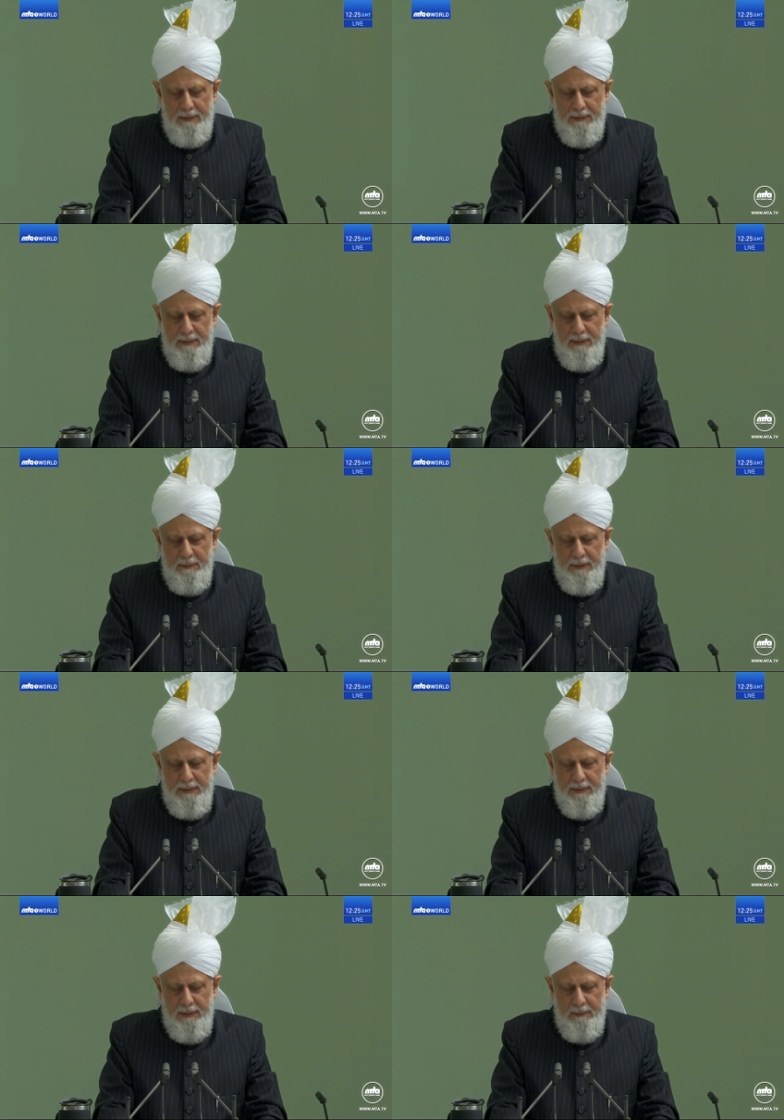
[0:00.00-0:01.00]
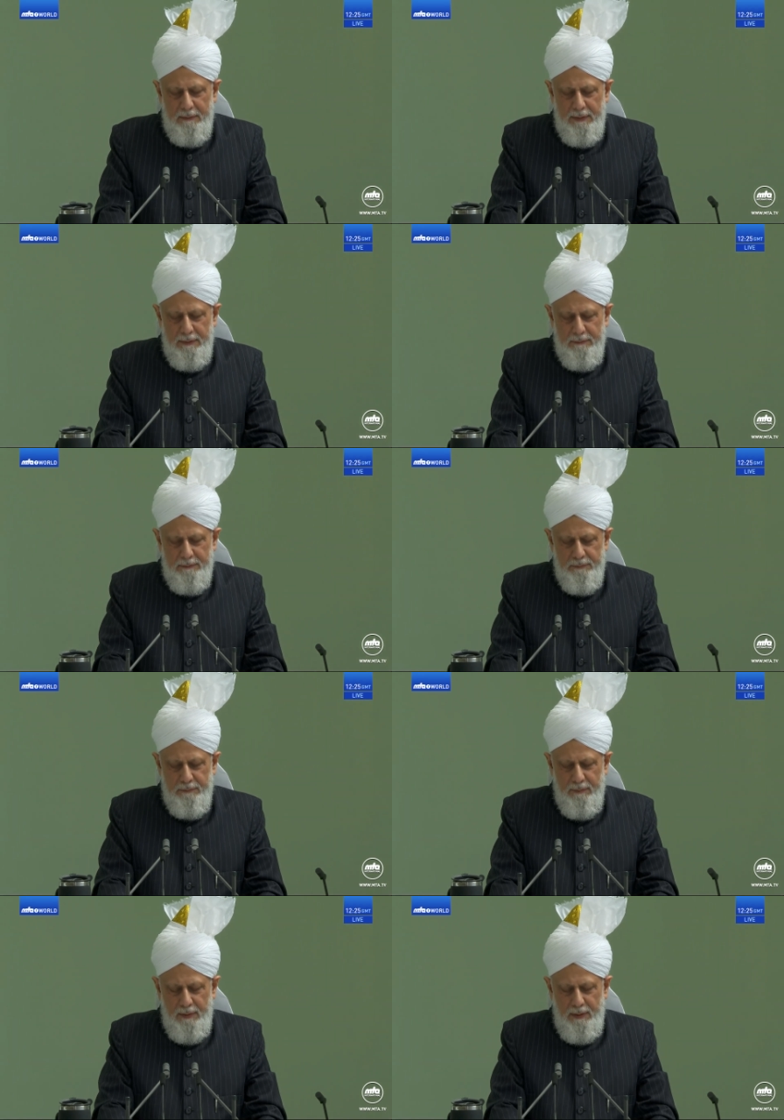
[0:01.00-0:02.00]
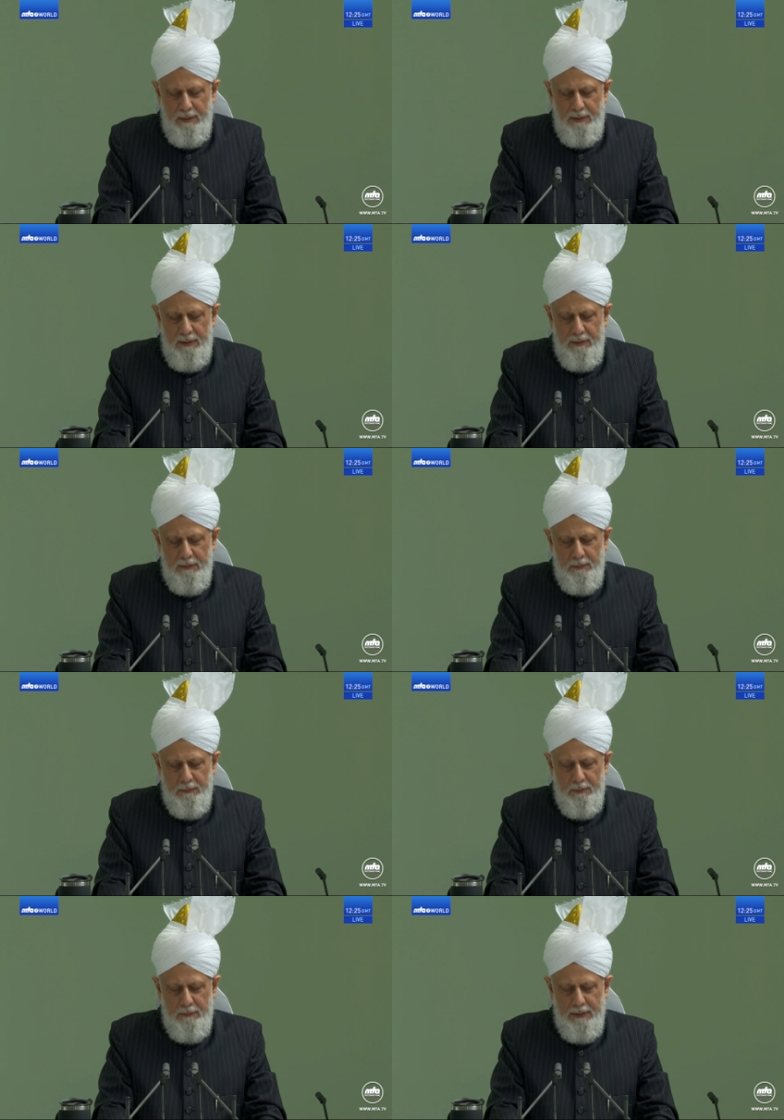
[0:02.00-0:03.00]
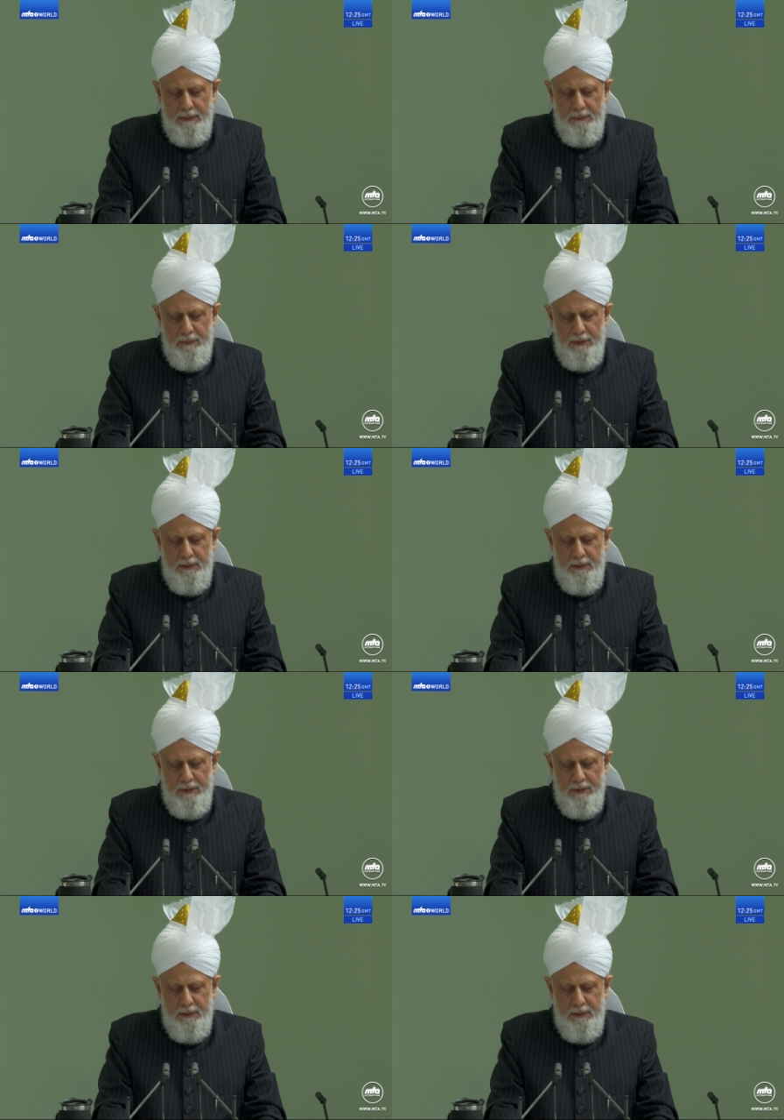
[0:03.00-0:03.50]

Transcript: Hala öldürülen iki kişinin e,